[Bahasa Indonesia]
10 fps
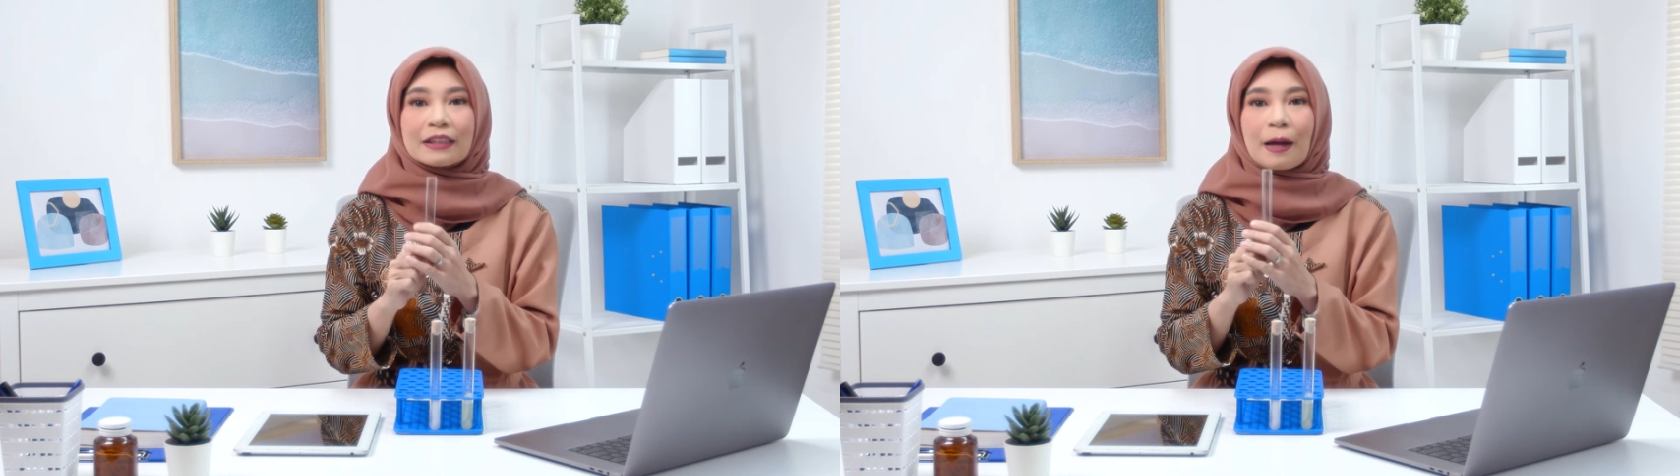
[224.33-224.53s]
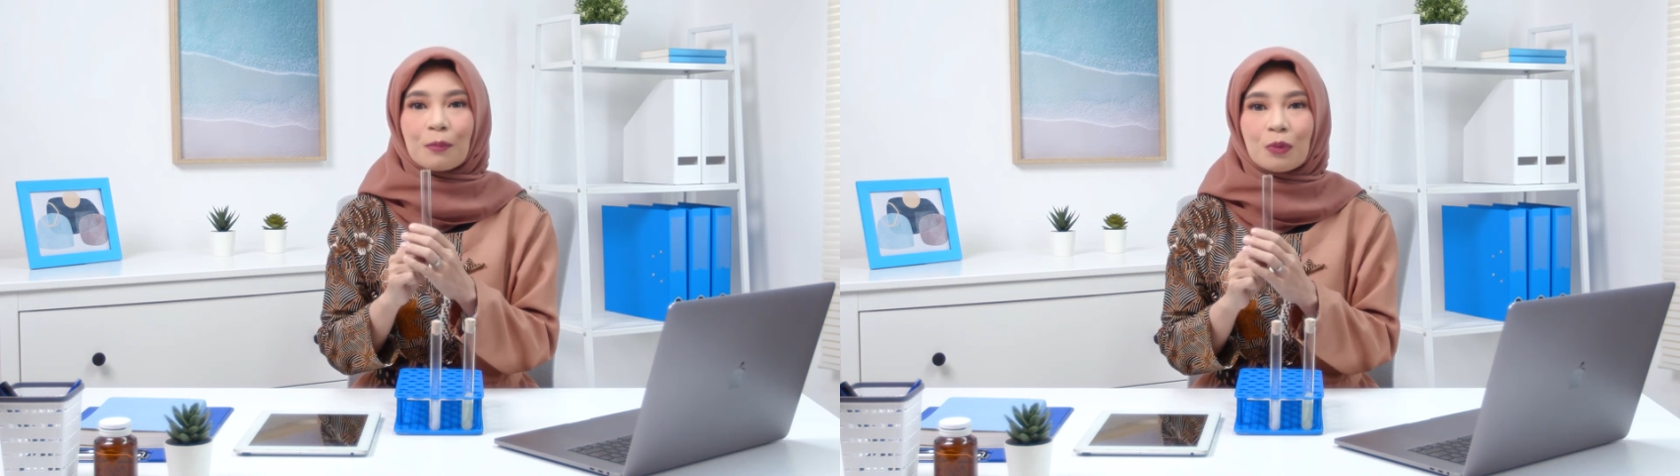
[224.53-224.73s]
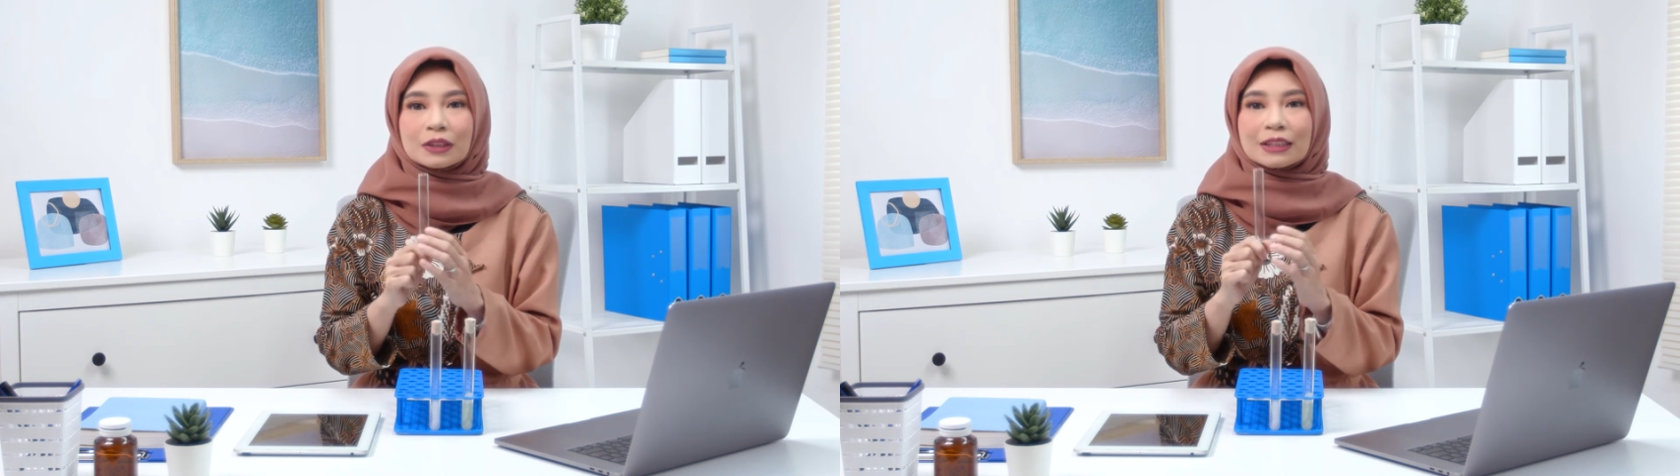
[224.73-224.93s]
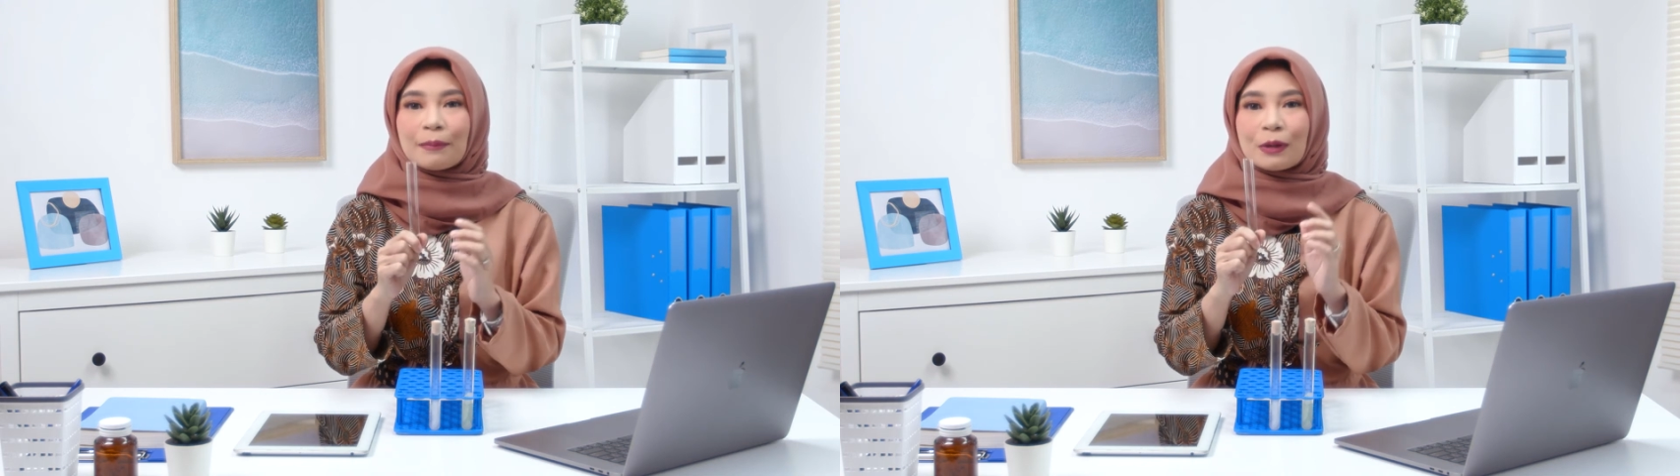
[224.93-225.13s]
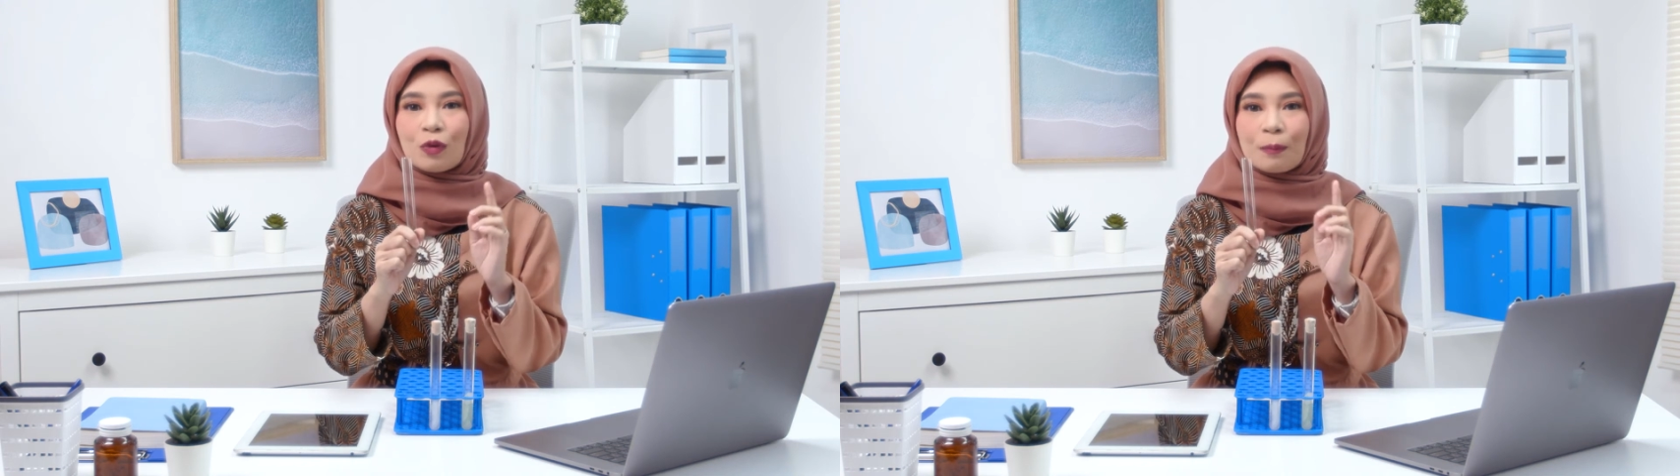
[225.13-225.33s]
tabung
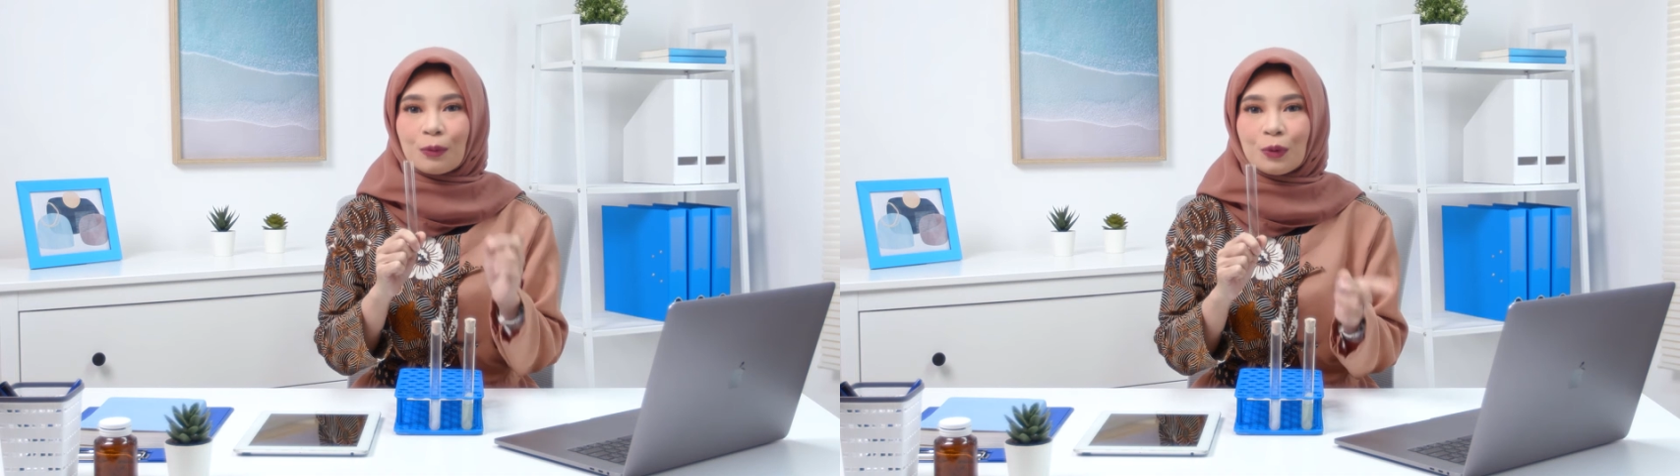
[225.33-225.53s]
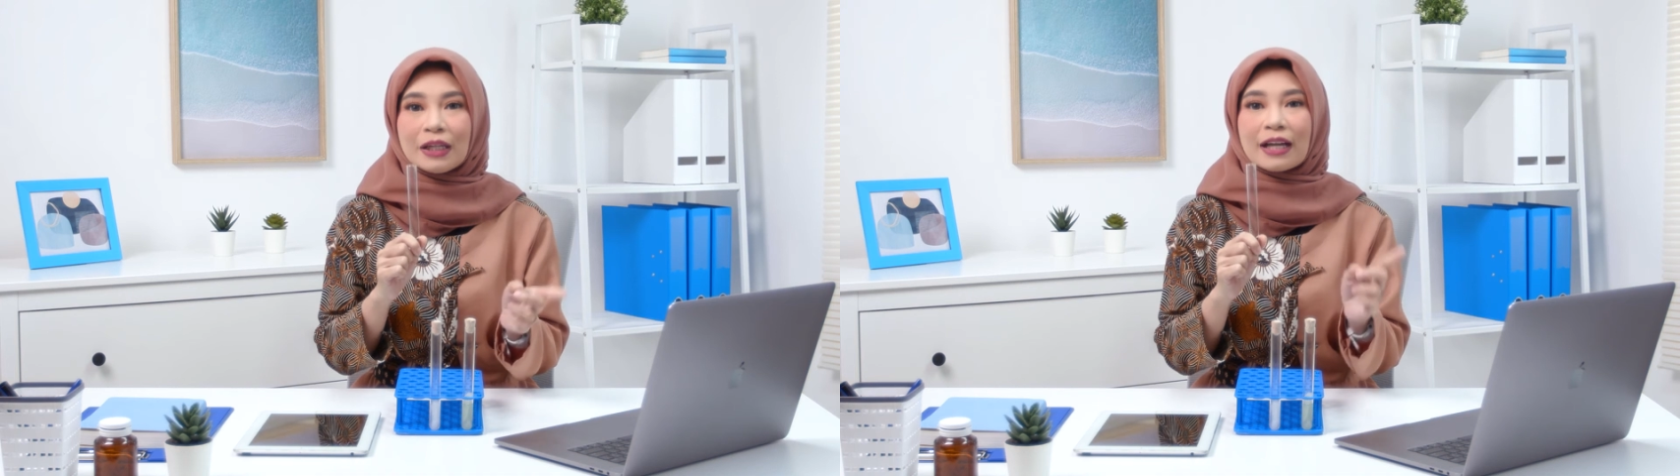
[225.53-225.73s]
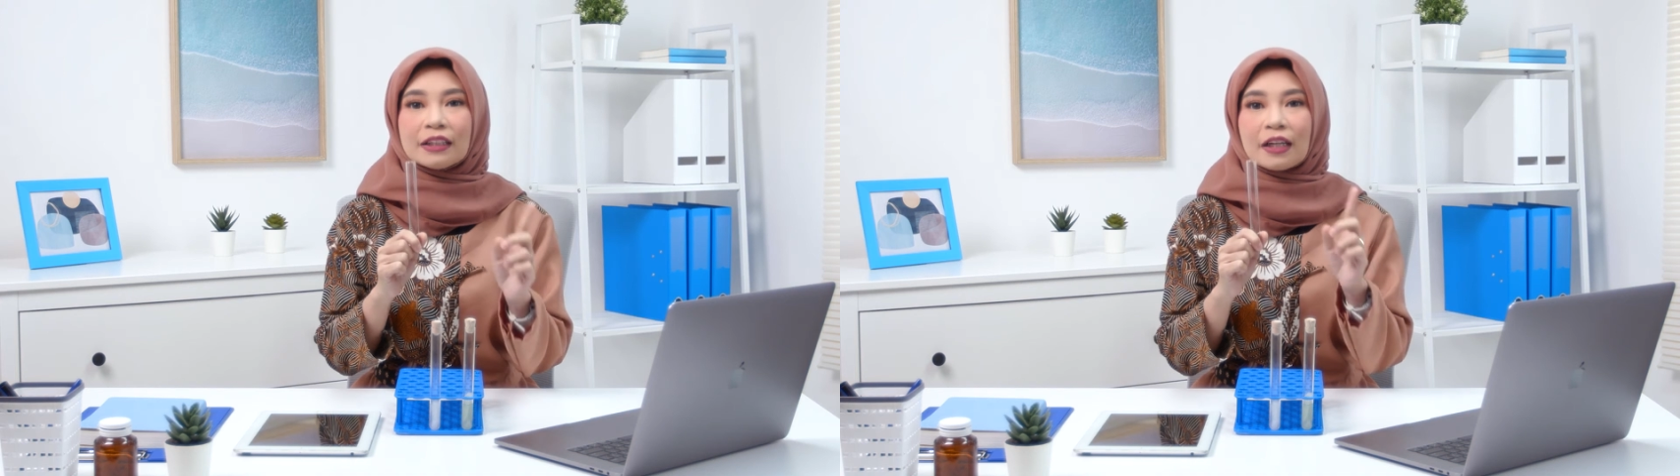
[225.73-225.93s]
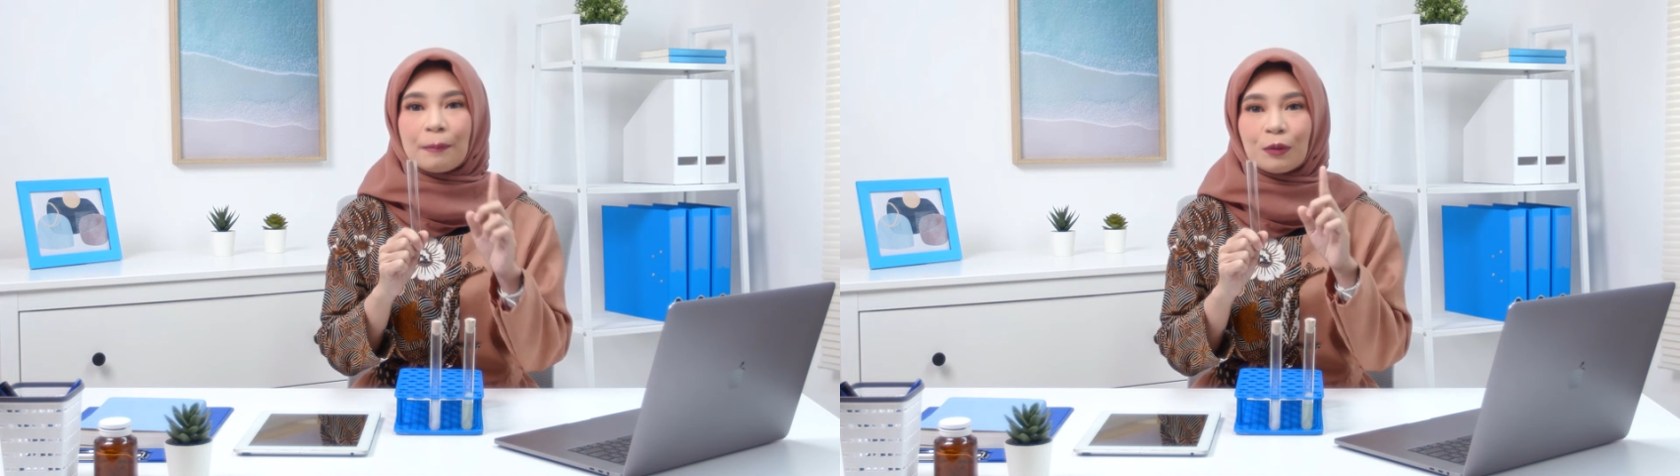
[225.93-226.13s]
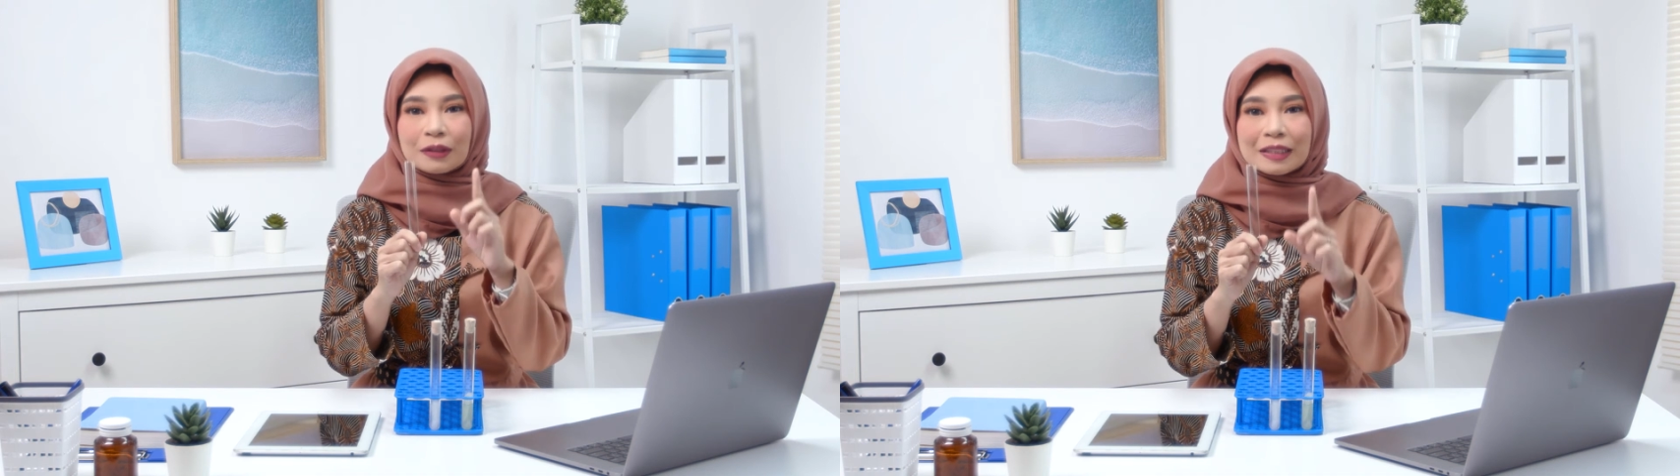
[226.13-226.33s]
selama 20 hingga
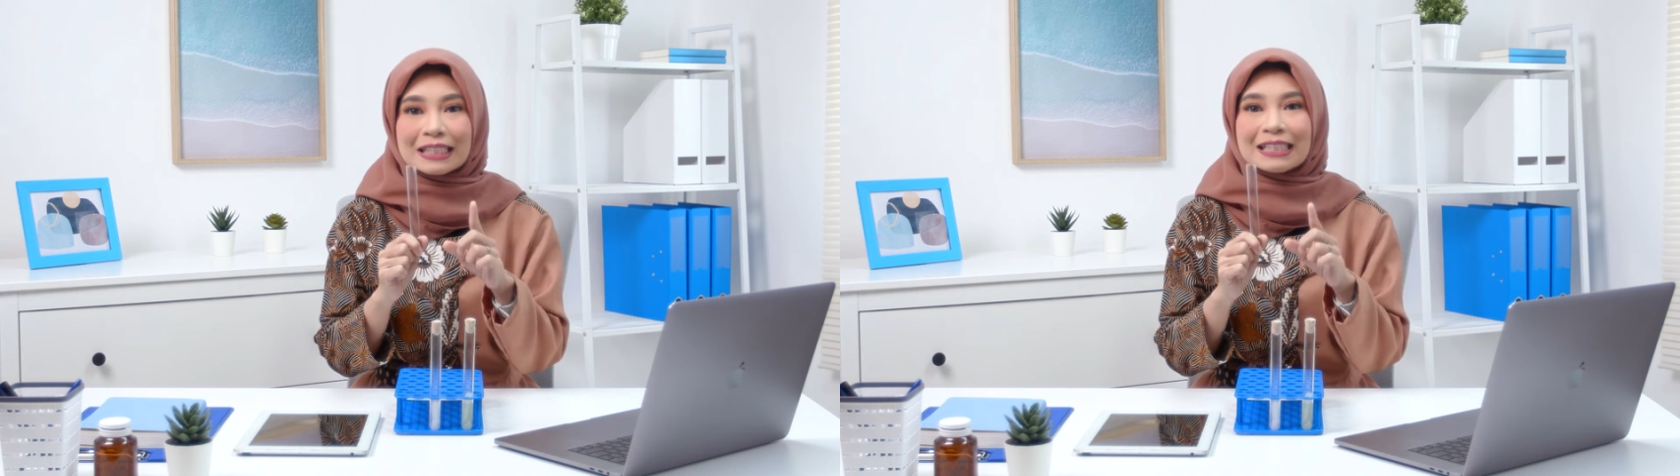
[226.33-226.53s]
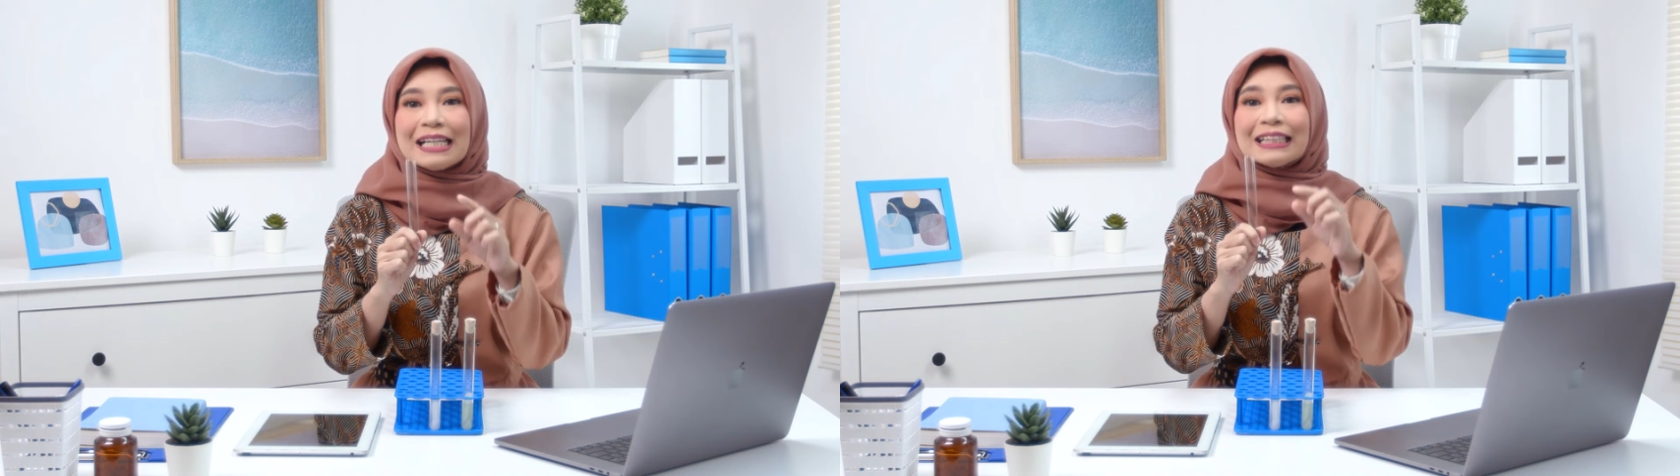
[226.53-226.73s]
30 detik